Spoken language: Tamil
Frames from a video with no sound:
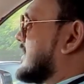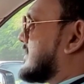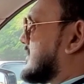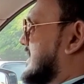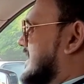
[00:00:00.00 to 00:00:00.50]

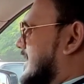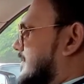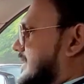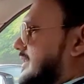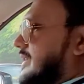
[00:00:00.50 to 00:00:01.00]
ஸோ சிட்டியில்
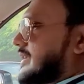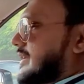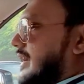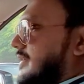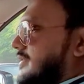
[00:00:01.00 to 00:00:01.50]
பார்த்தீங்கன்னா இந்த
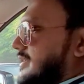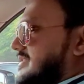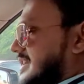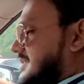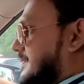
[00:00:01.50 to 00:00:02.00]
கார் வந்து
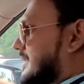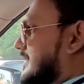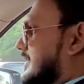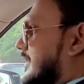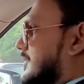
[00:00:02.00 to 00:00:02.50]
ஜட்ஜ்
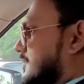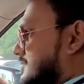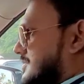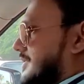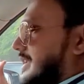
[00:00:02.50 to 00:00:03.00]
பண்ணுறதுக்கு
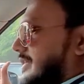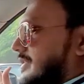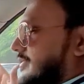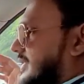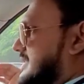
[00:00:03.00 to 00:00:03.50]
கொஞ்சம் நீங்கள்
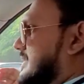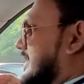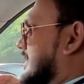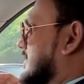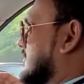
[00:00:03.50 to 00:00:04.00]
வந்து ஃபஸ்ட்டு
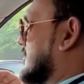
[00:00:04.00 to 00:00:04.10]
எடுத்து